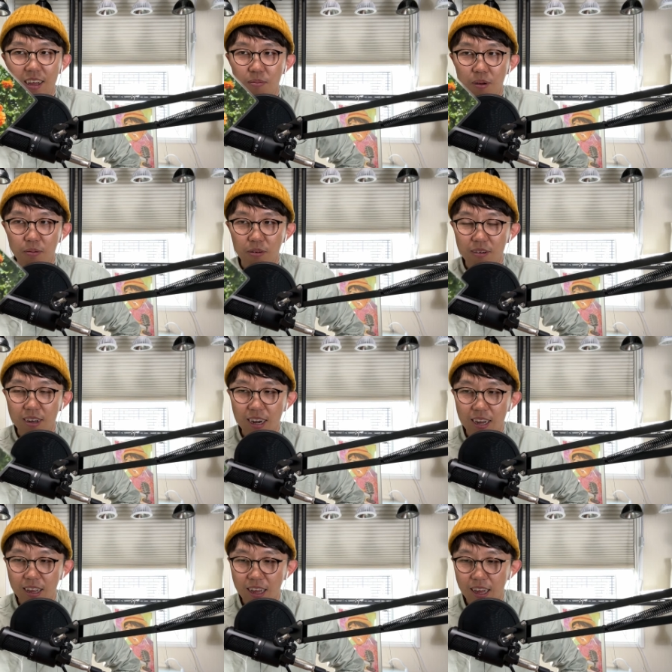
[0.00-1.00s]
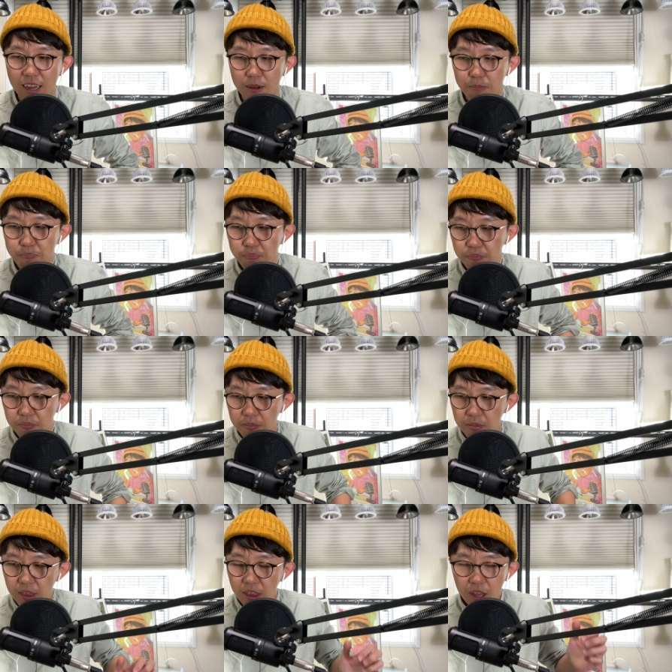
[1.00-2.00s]
まあ、僕なりに、
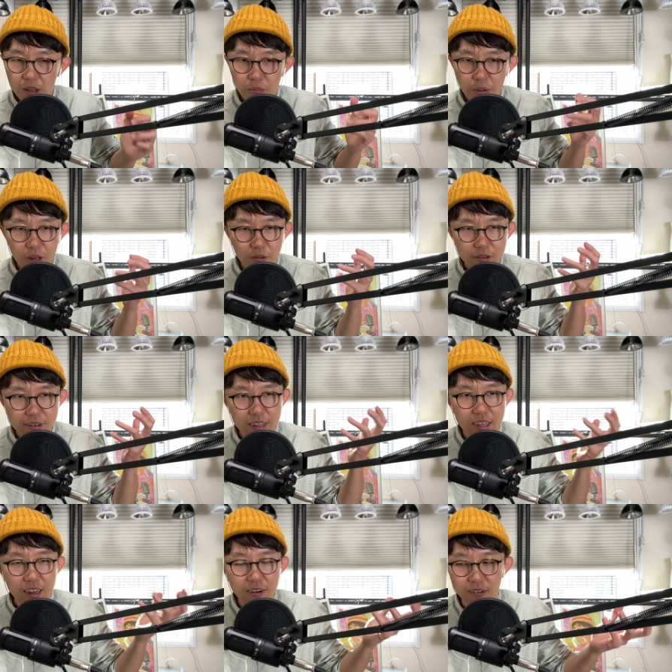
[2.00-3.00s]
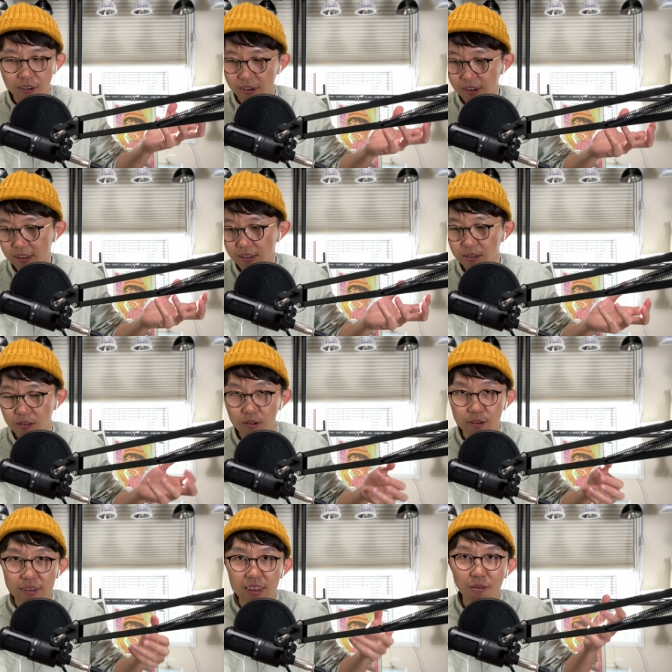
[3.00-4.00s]
まあ、ドンチャンネルを
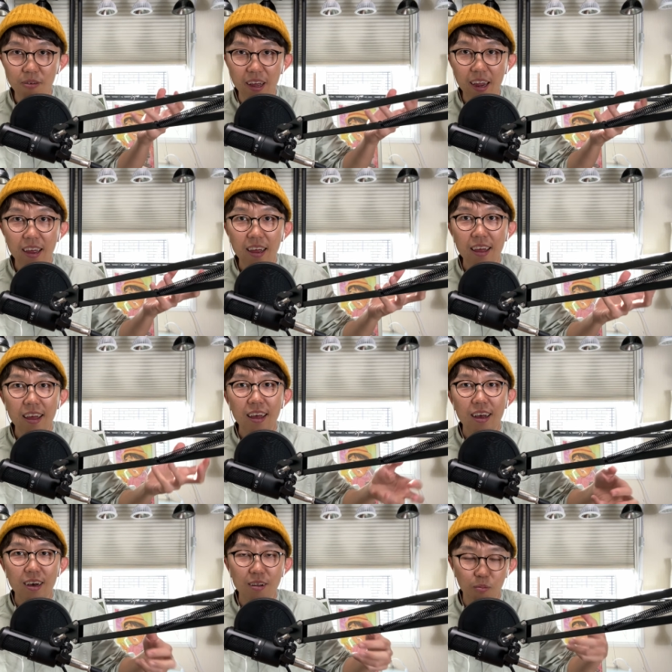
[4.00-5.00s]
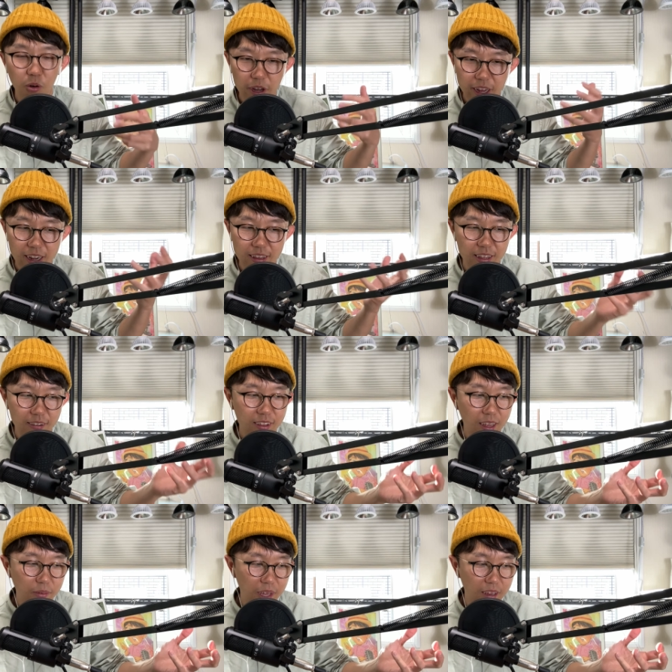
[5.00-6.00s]
少しでもね、あの盛り上げていく
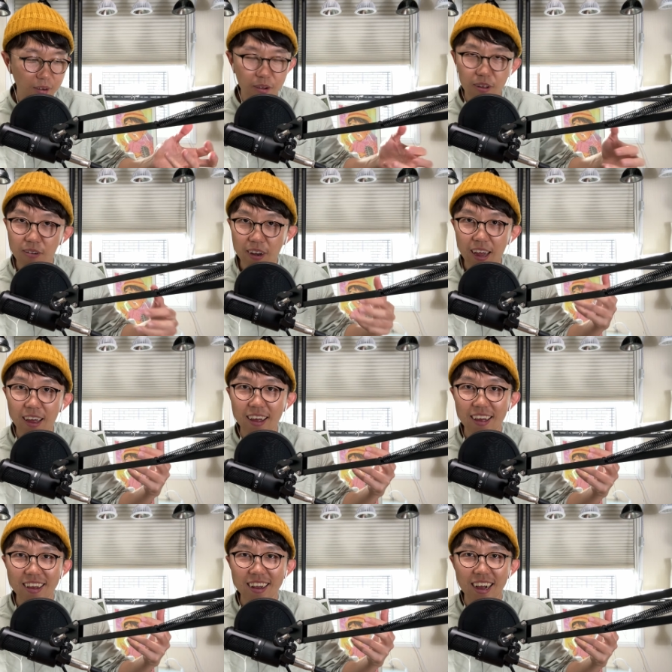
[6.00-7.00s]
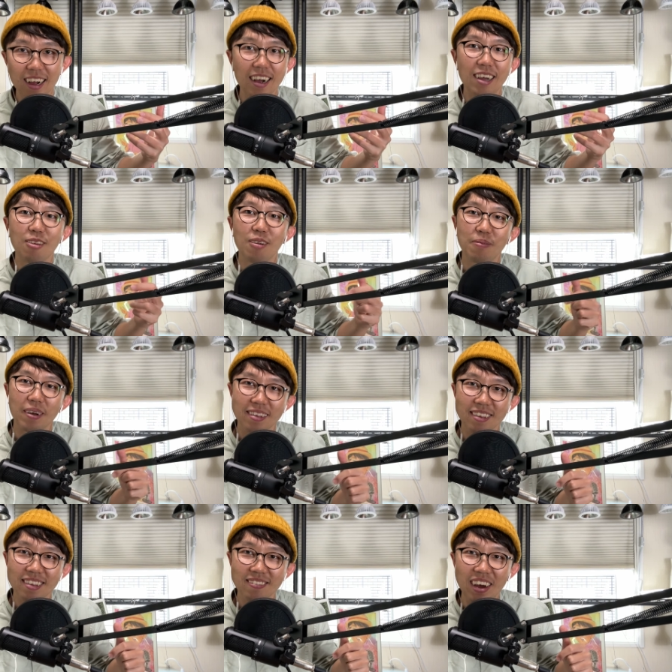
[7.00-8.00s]
ためにいろいろね、考えておりま
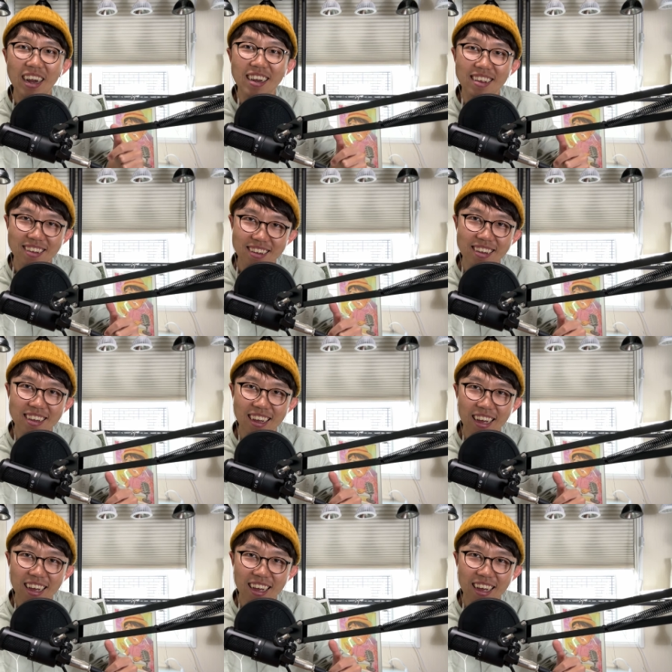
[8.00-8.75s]
す。毎日。